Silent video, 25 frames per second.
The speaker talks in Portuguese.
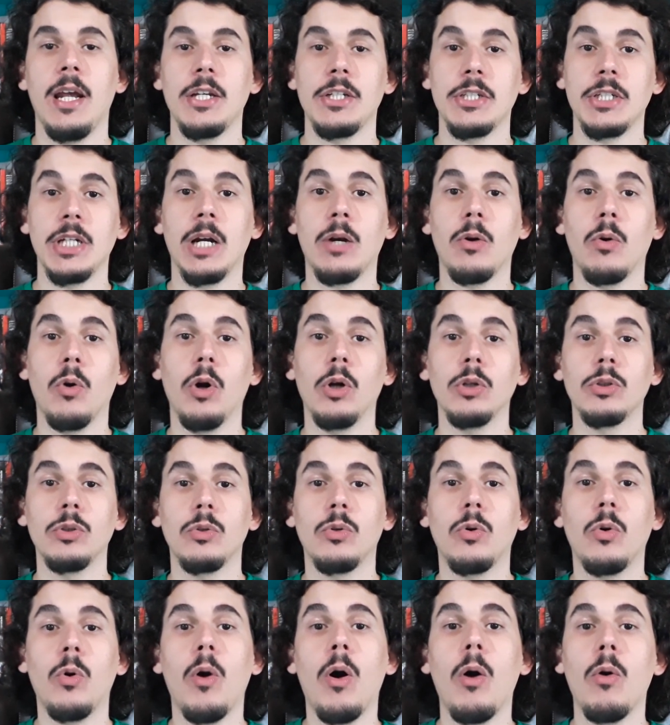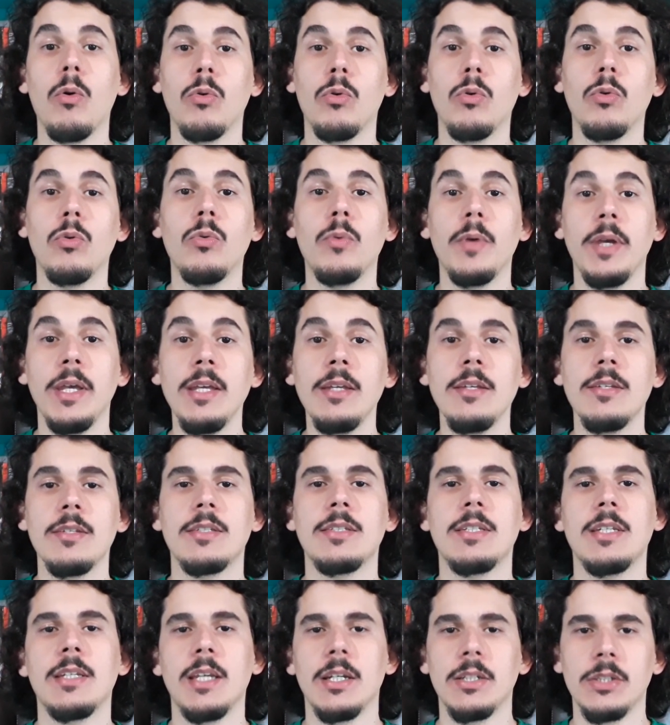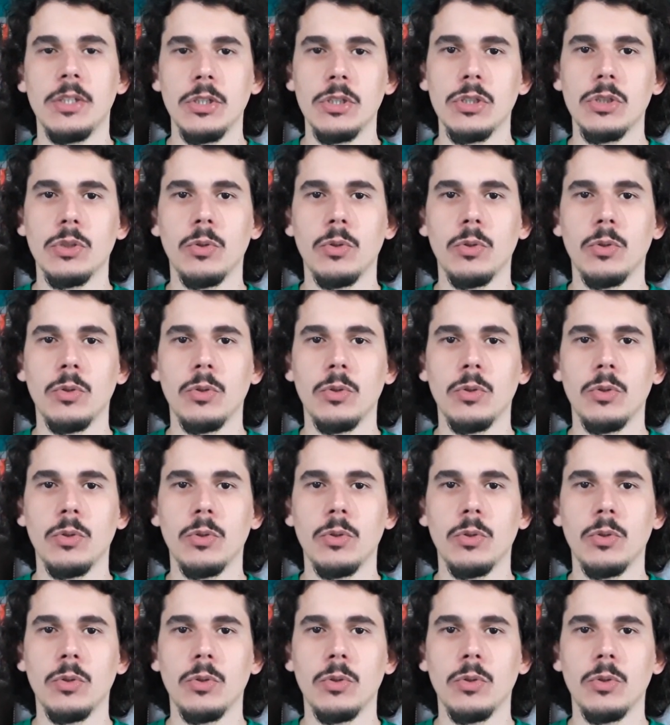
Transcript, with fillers: de acordo com algum índice que a gente